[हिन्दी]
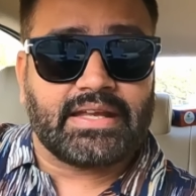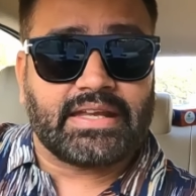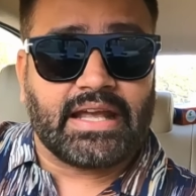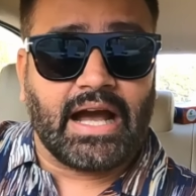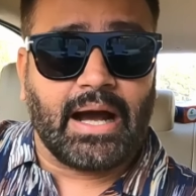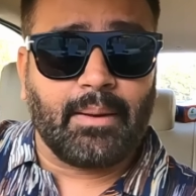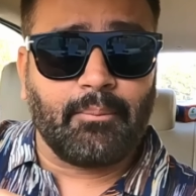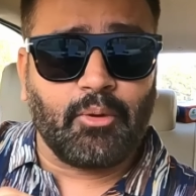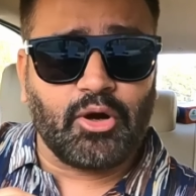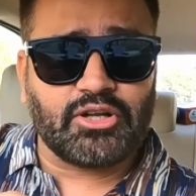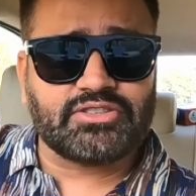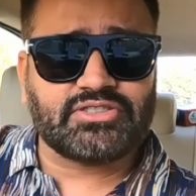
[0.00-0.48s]

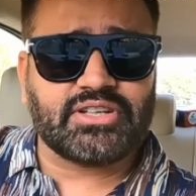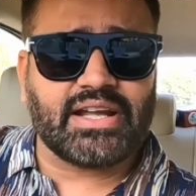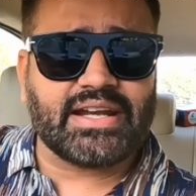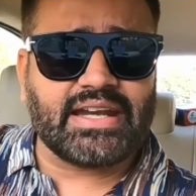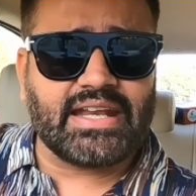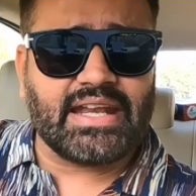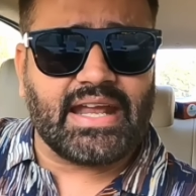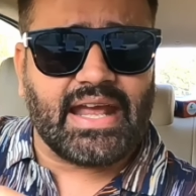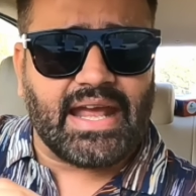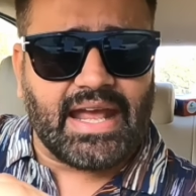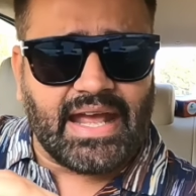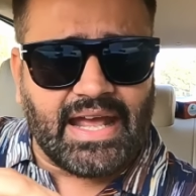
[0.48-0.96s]
यहाँ बहुत
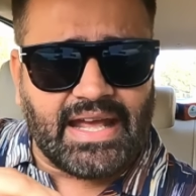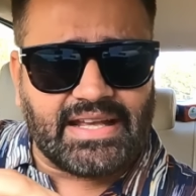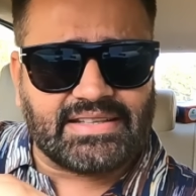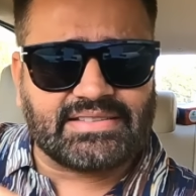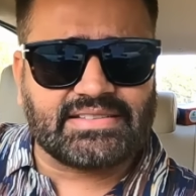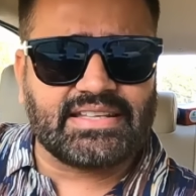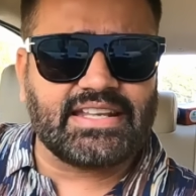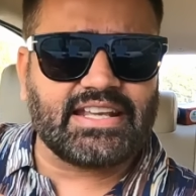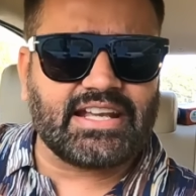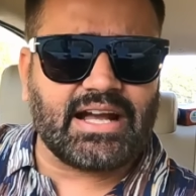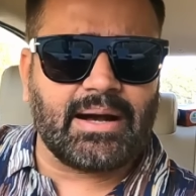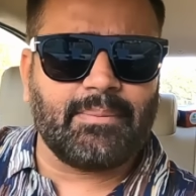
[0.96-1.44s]
सारी
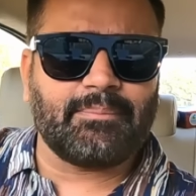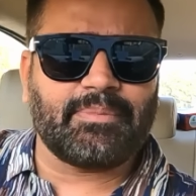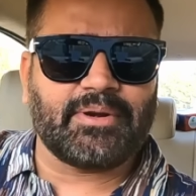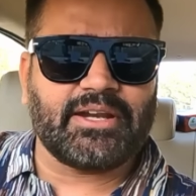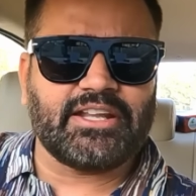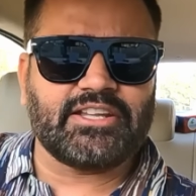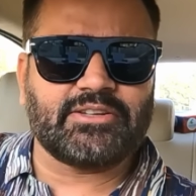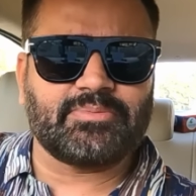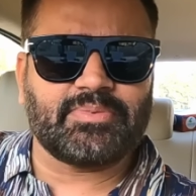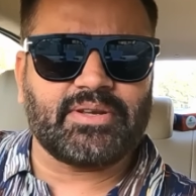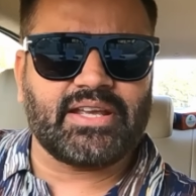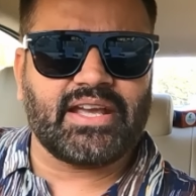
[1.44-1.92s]
ऐसी
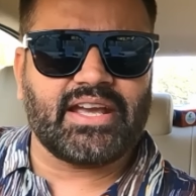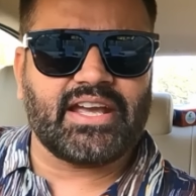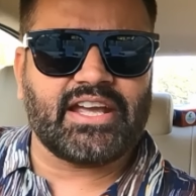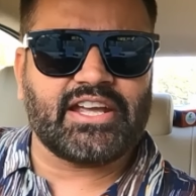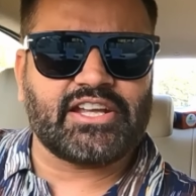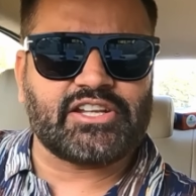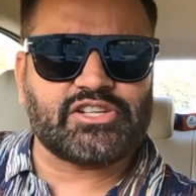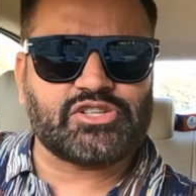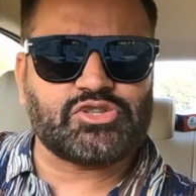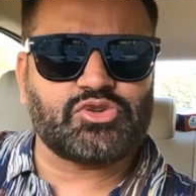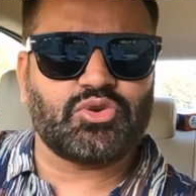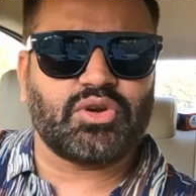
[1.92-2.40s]
कंपनीज भी हैं
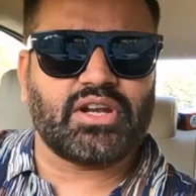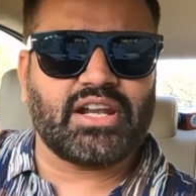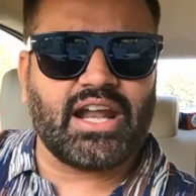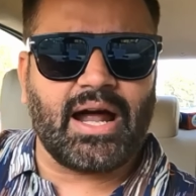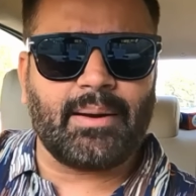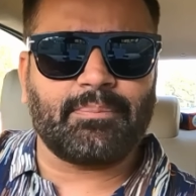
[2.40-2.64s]
जो